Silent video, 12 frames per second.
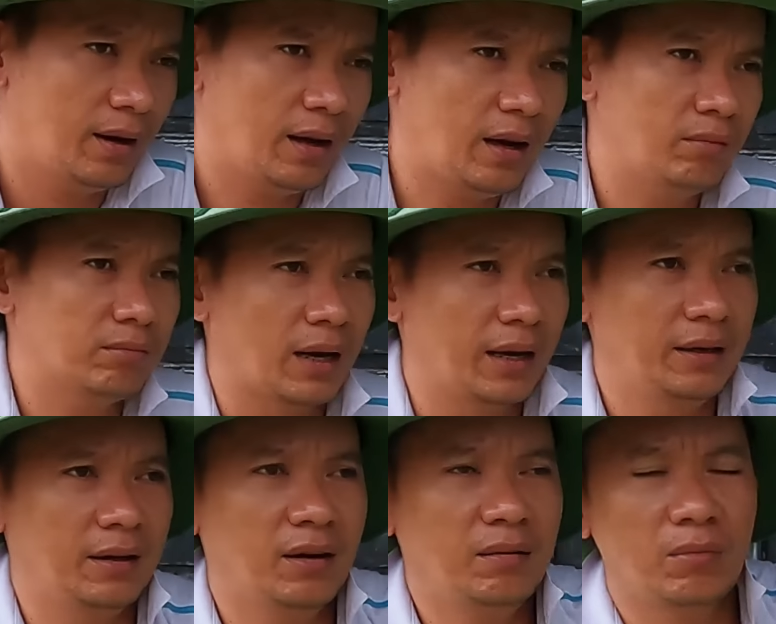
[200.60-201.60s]
Nó không, tại
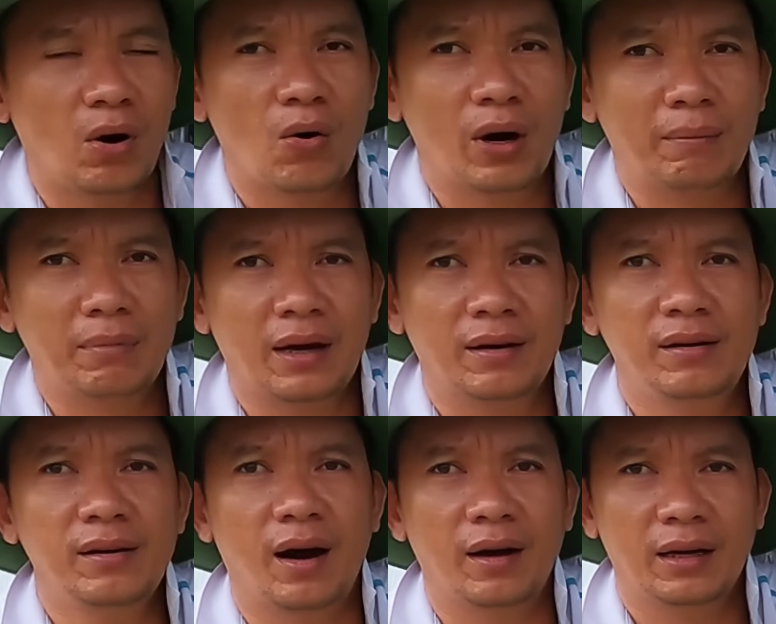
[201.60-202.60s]
vì có bồ em đang
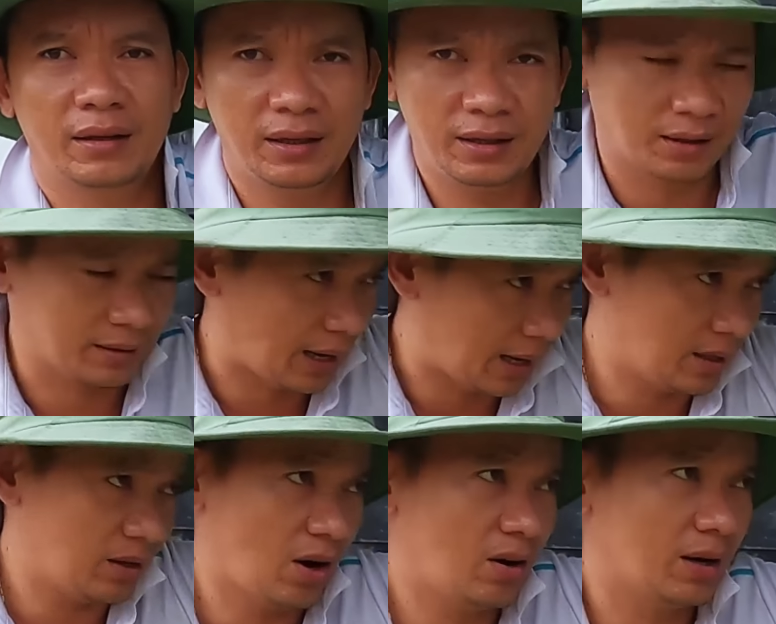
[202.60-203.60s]
đứng đợi, anh chỉ cần chạy
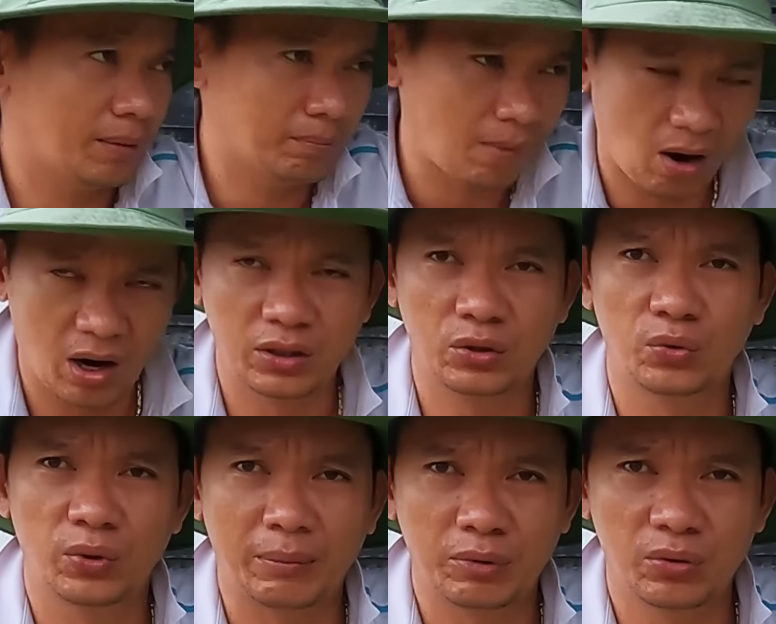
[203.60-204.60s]
tới đó là em bỏ anh
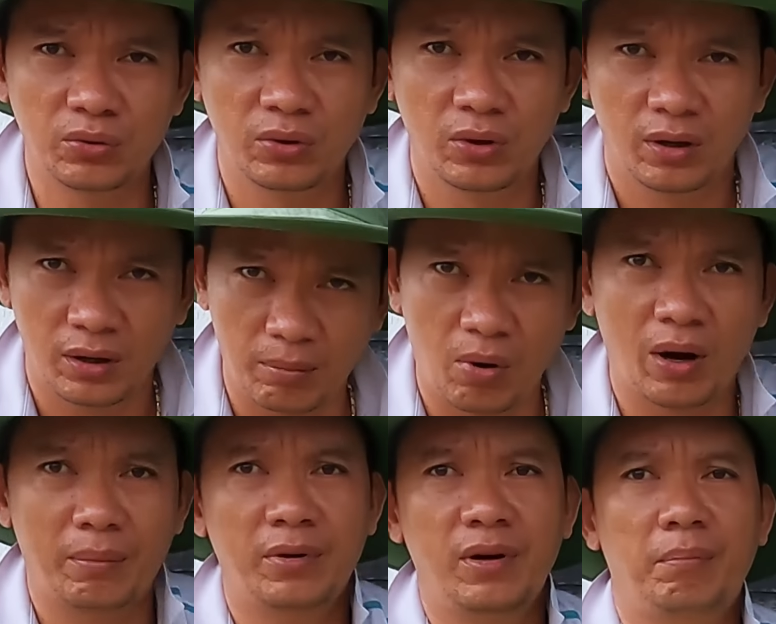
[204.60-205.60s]
xuống, em xuống là bồ
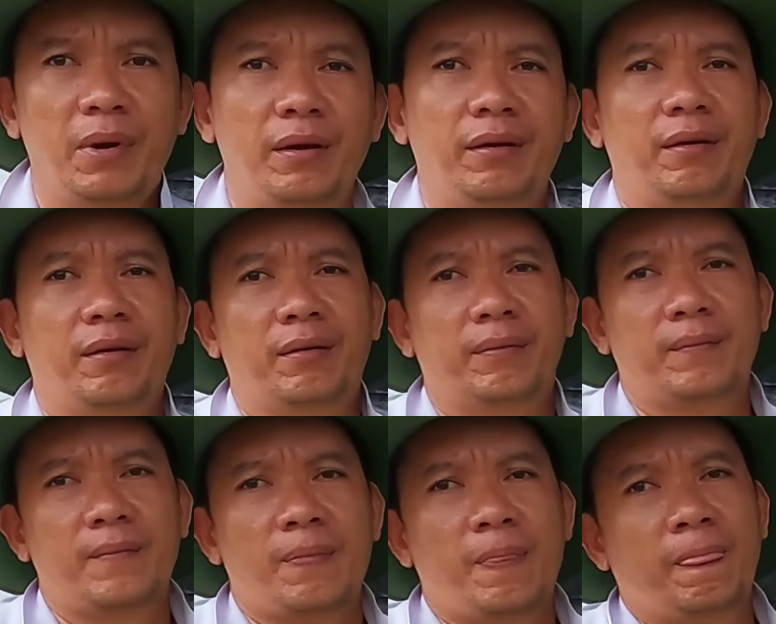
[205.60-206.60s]
em rước em đi.
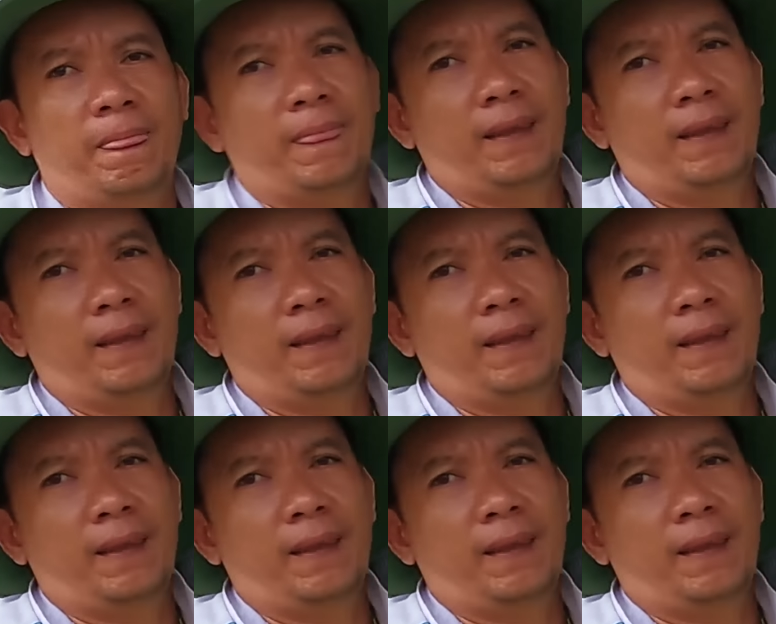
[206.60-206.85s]
À.